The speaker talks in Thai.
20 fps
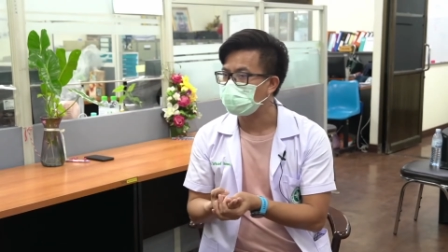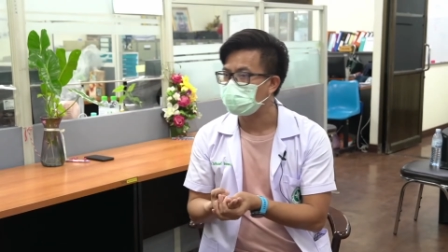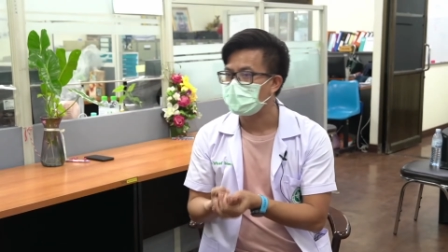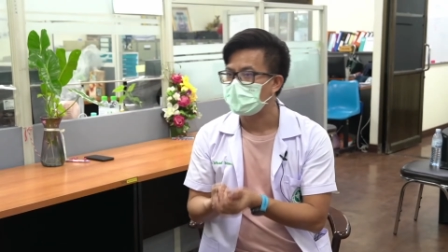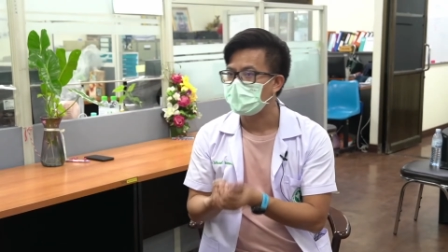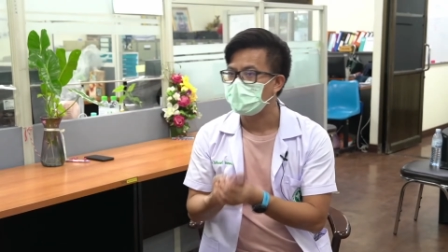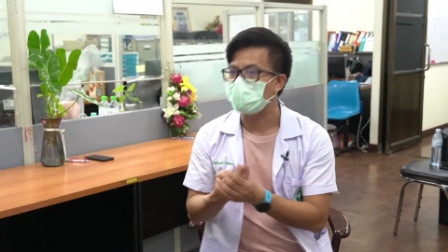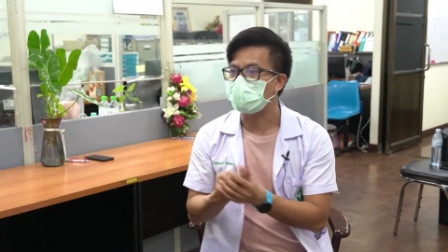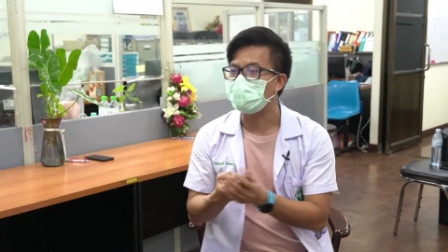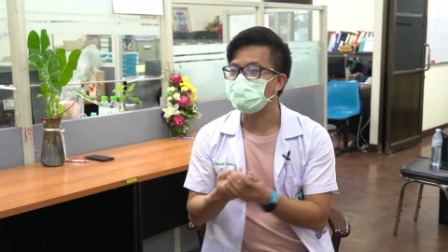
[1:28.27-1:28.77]

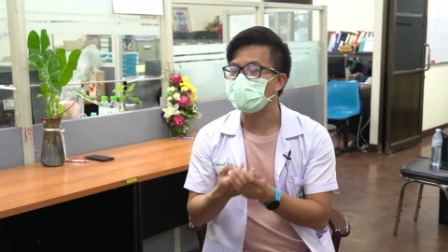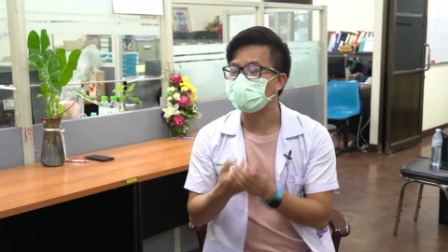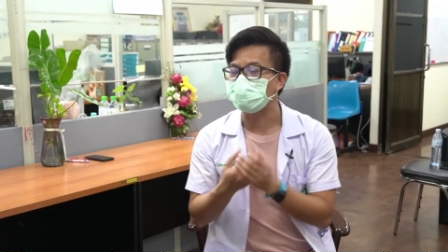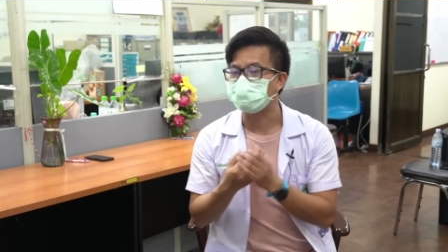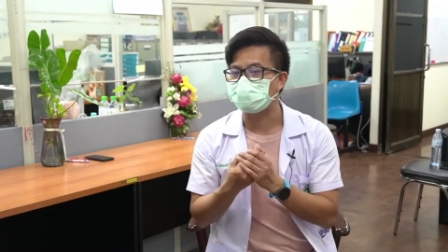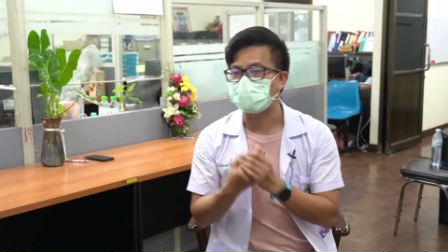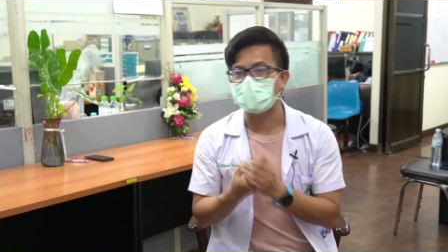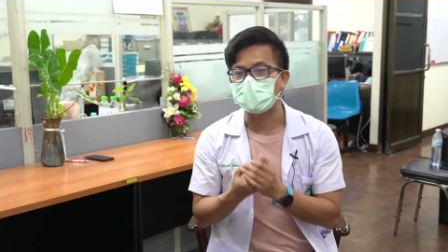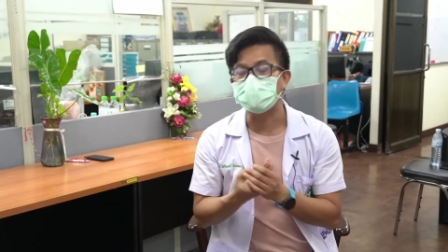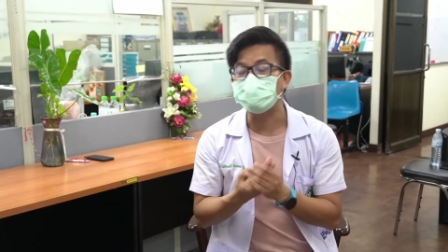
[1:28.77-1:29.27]
5แล้วก็วัน
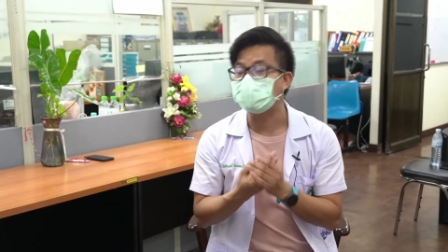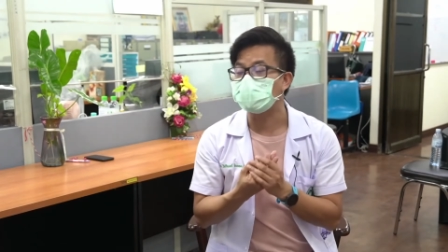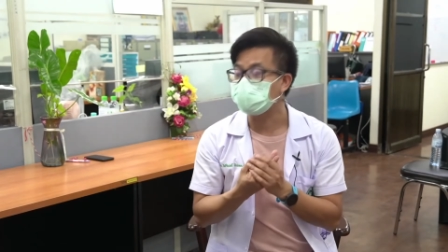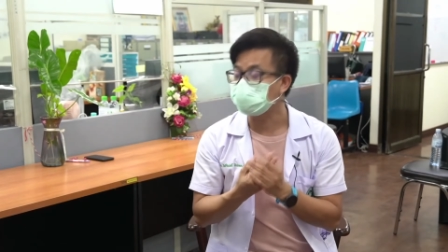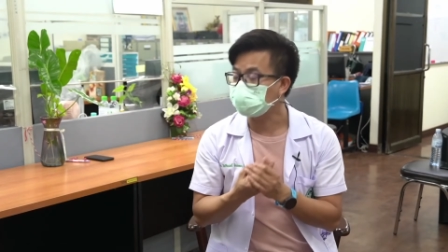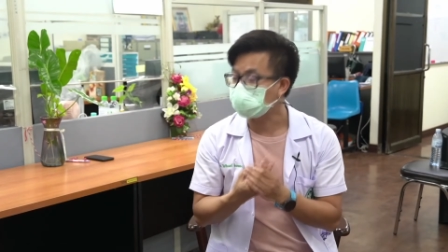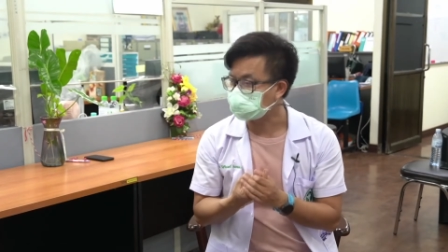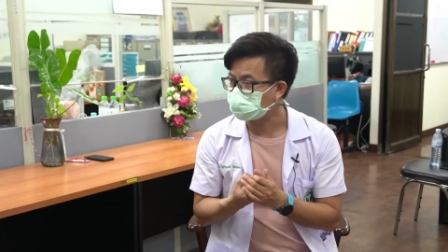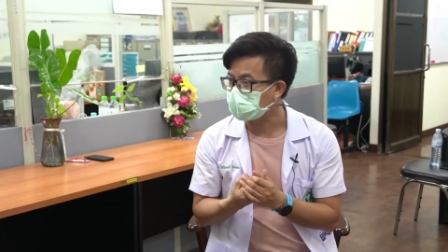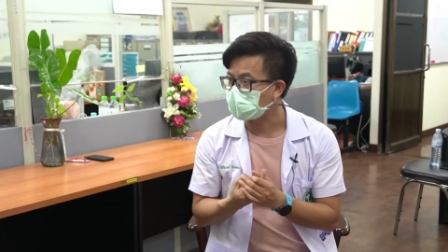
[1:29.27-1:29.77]
สุดท้ายคือวัน
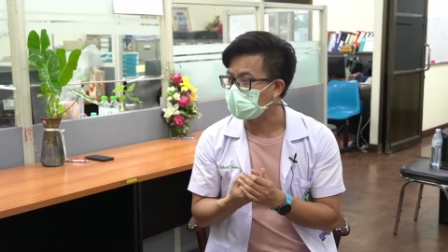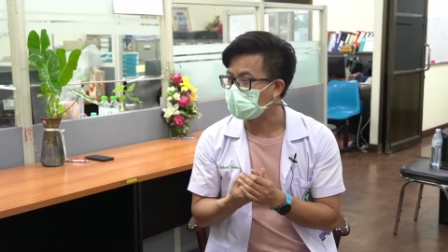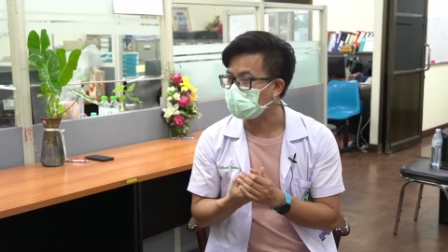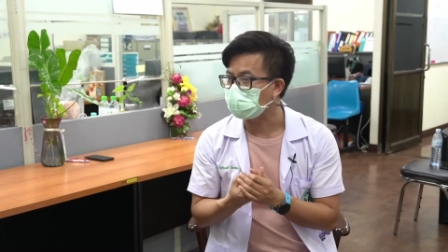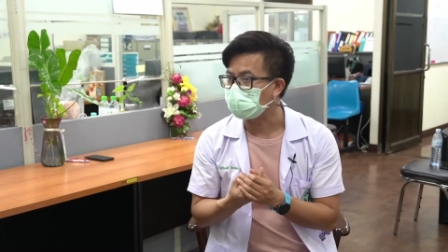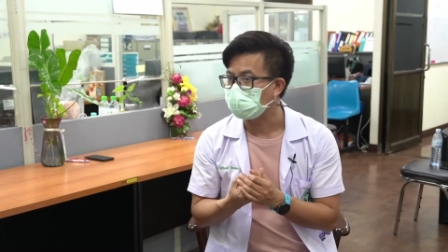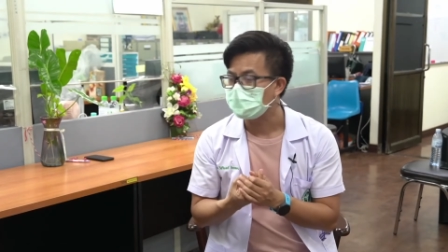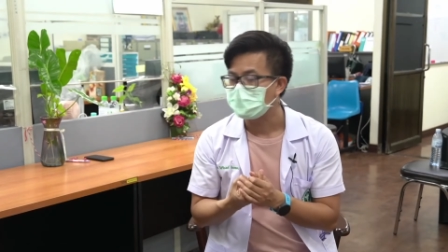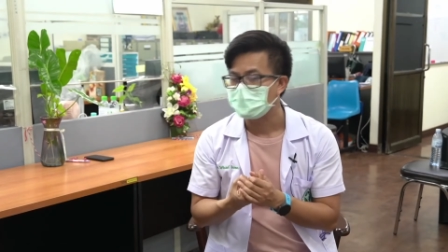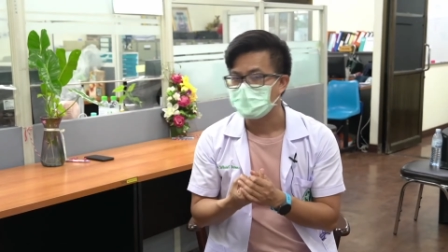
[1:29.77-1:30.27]
ที่
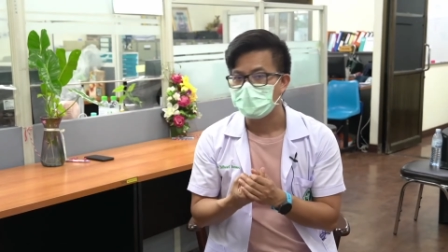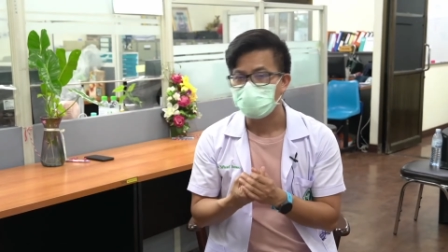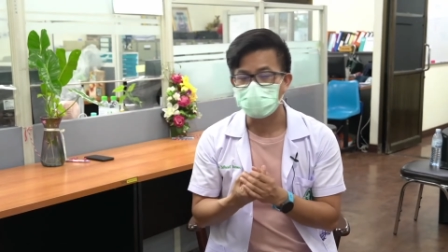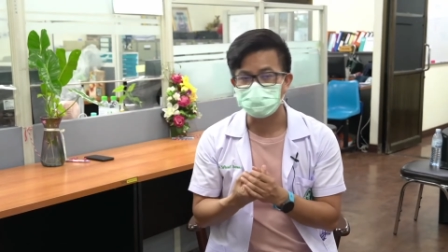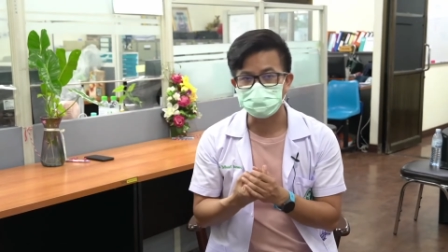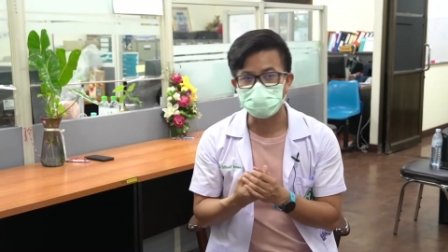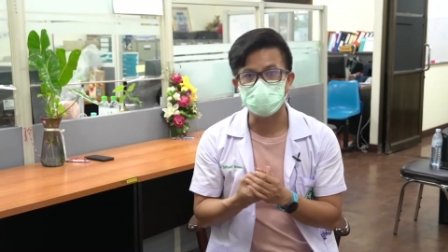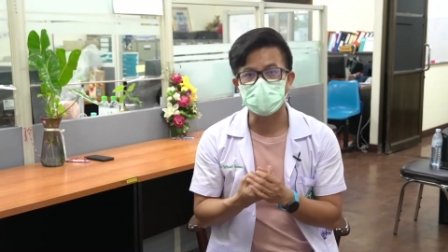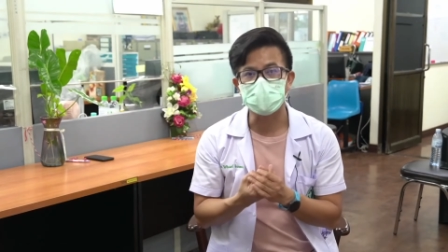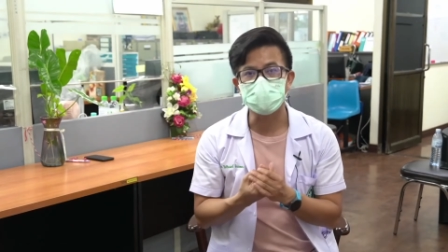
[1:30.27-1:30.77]
14เห
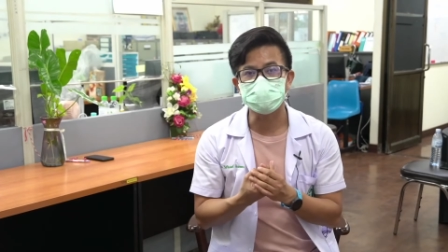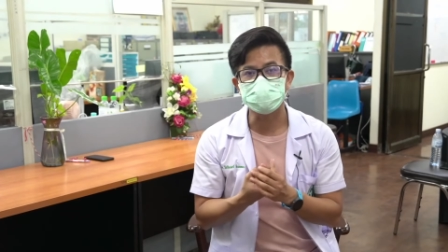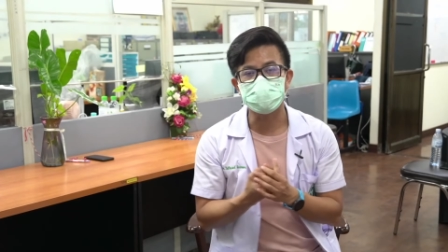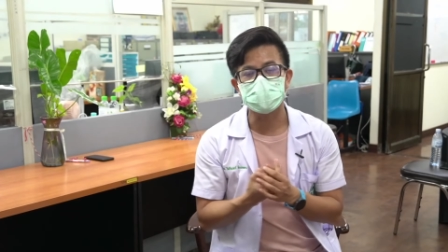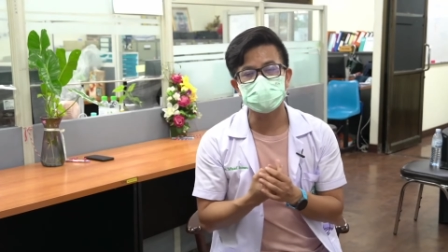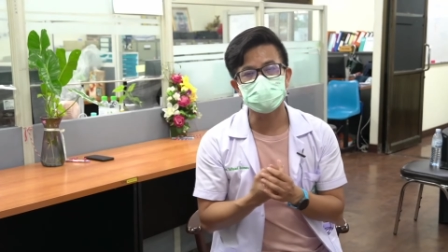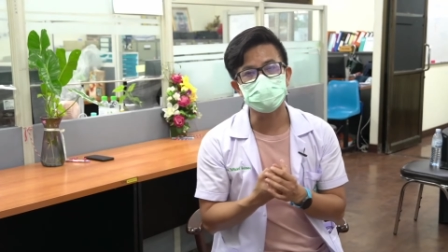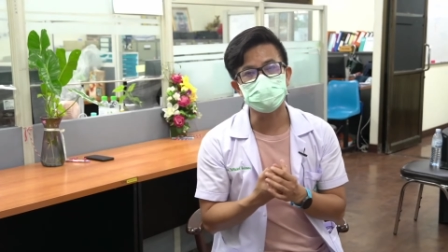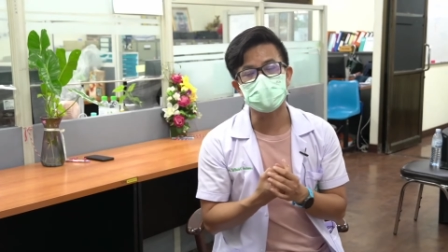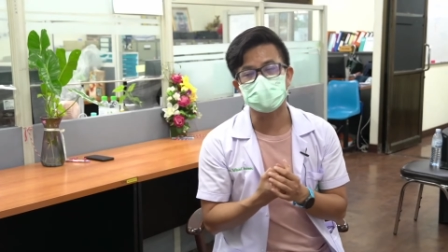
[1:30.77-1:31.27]
ตุผลก็คือทำ
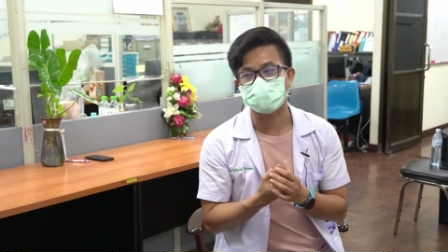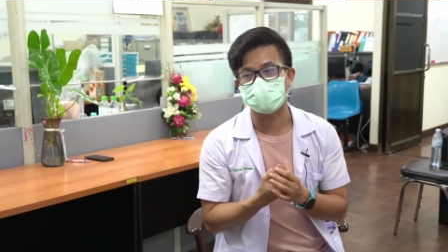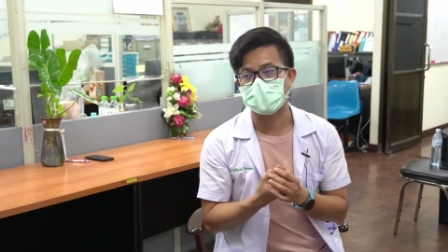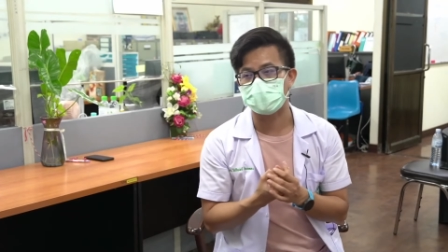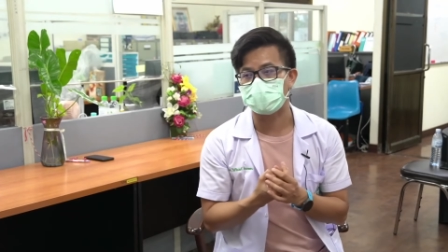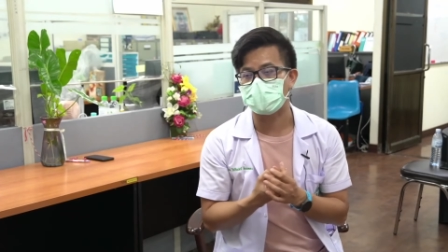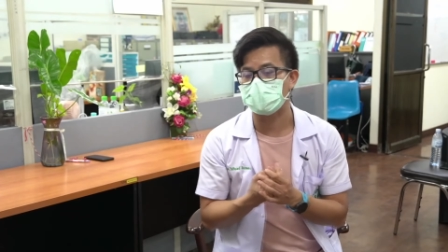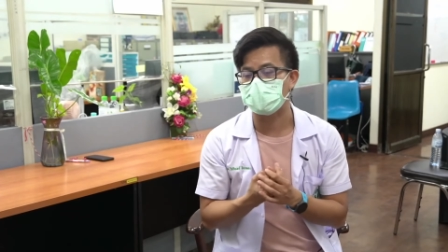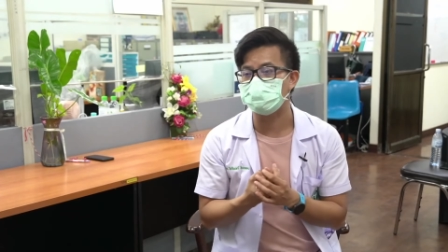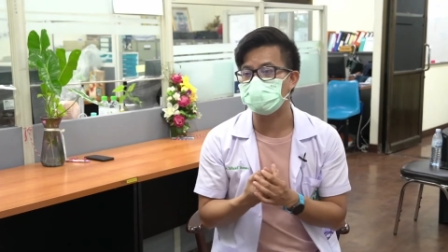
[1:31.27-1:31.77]
ไมต้องตรวจ
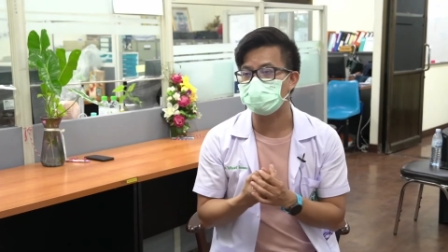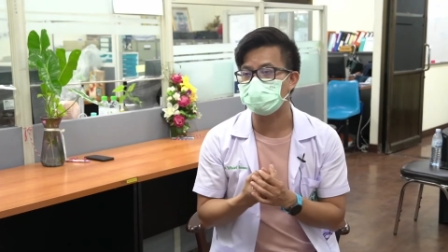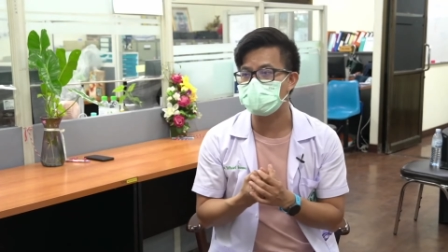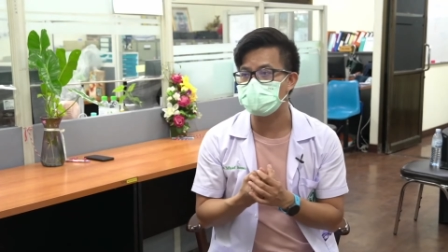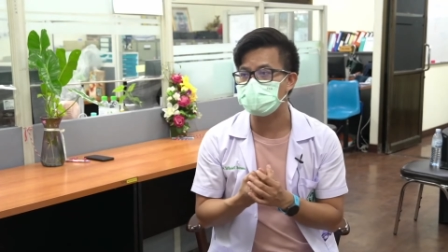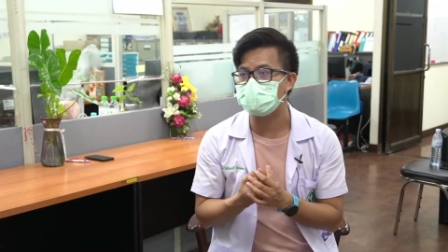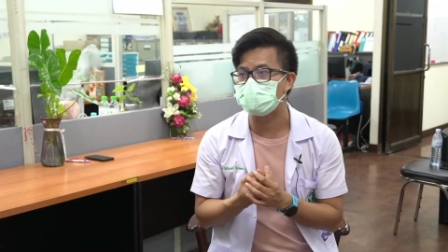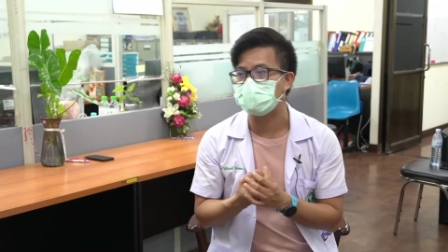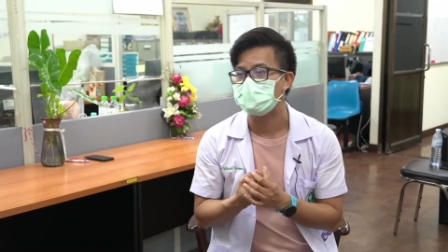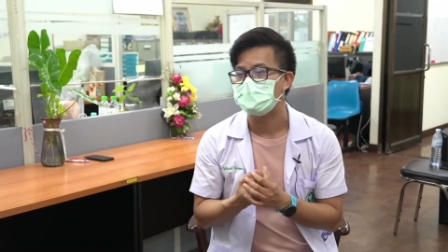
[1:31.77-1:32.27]
3ครั้งเพราะว่า